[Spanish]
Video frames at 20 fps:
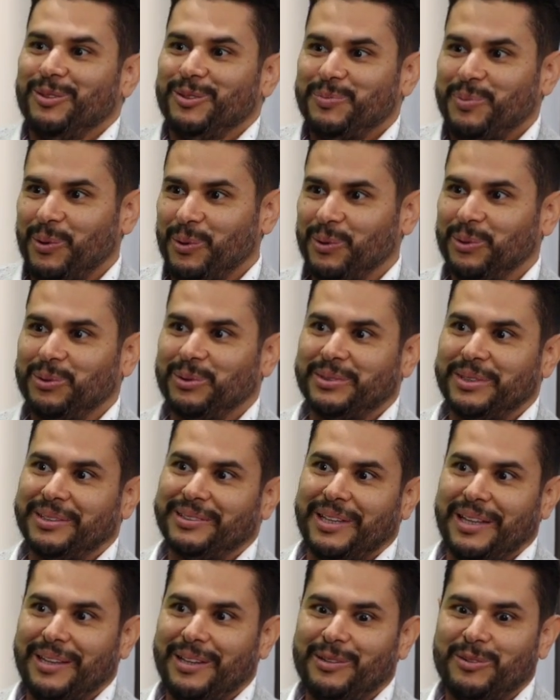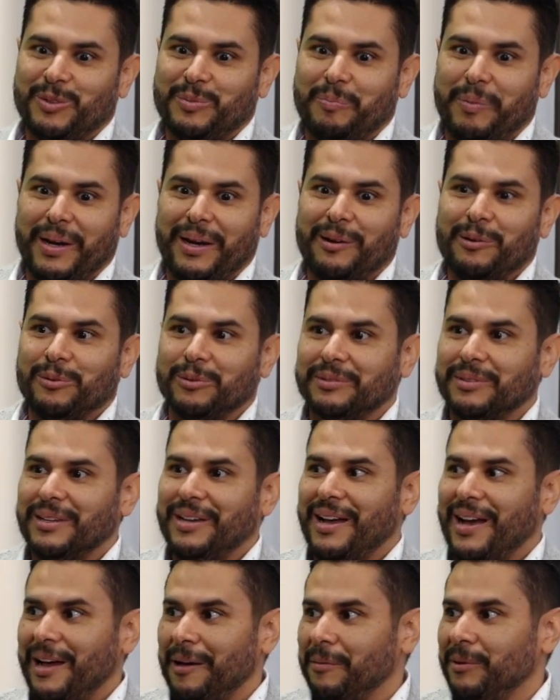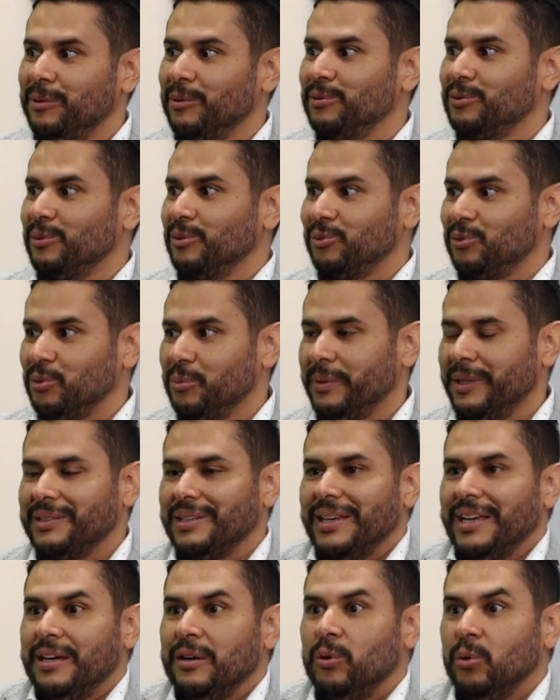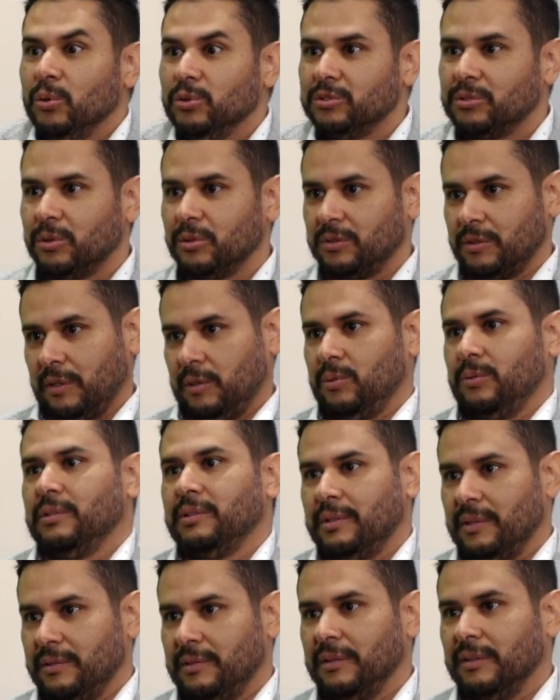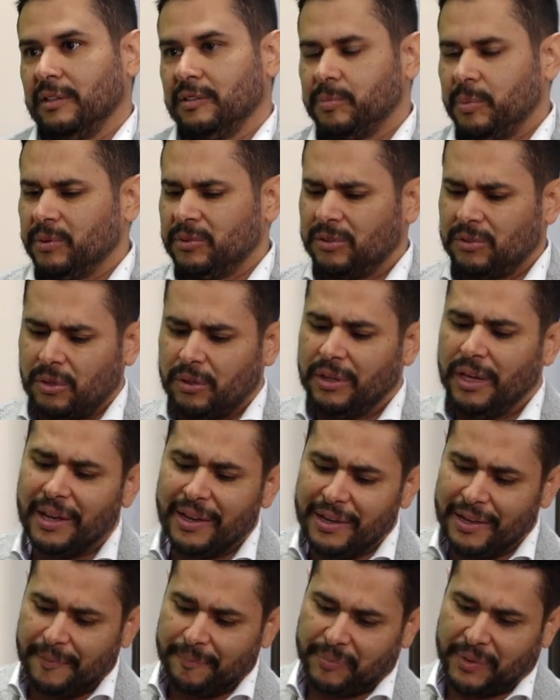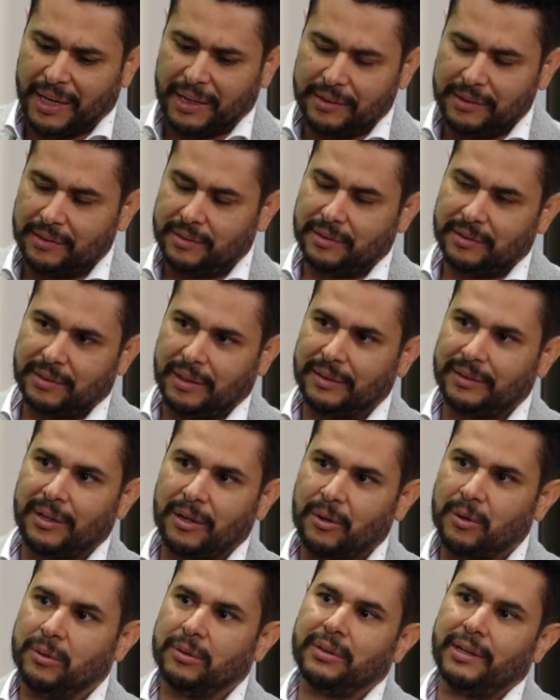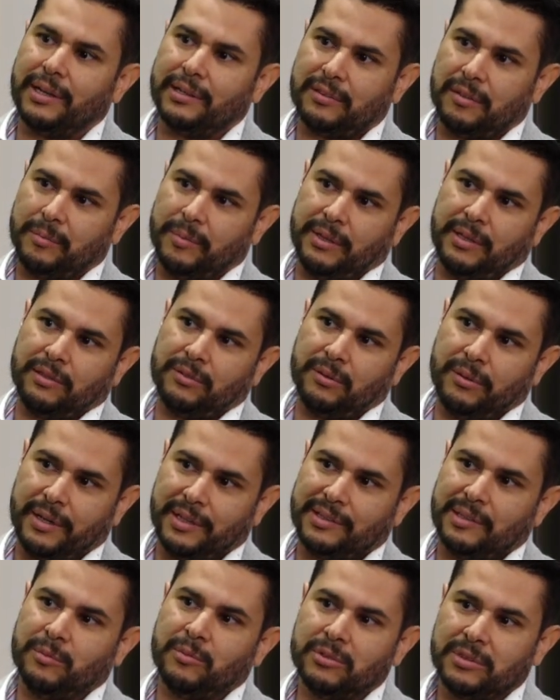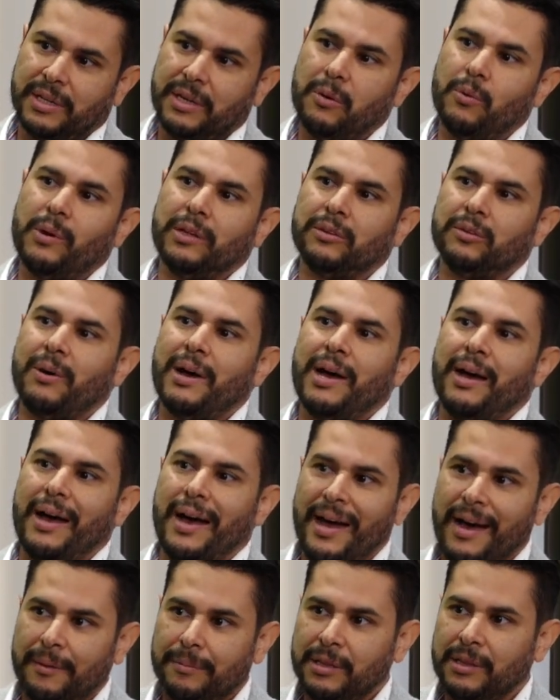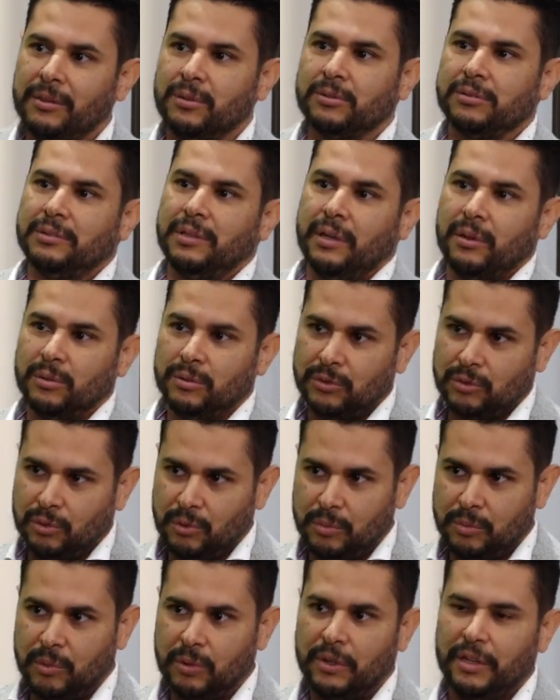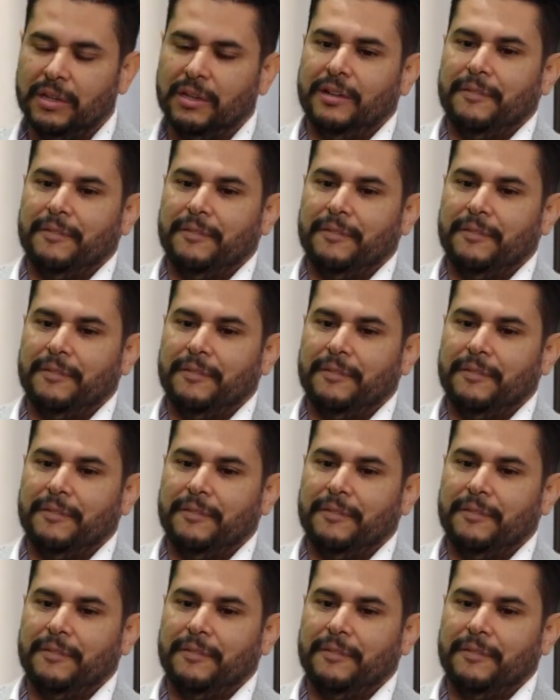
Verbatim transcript: los productos están hechos para los hábitos, costumbres y gustos que tú necesitas. Por eso soy tan insistente con la segmentación que hacemos en cuanto a hábitos de consumo.